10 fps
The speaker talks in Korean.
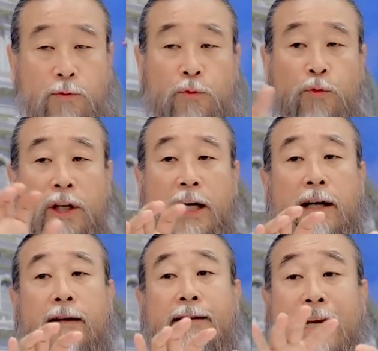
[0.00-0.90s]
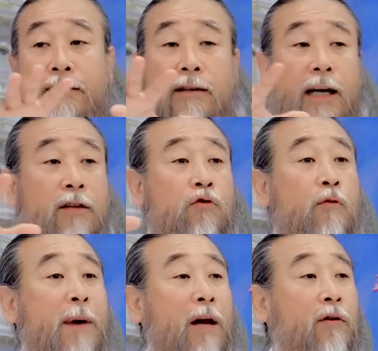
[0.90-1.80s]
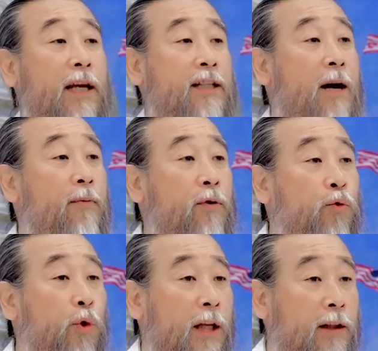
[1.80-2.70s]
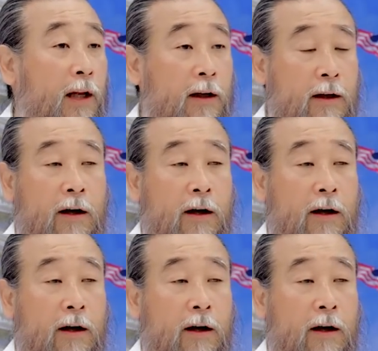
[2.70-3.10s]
우리가 나서가지고 바르게 잡아줘야 될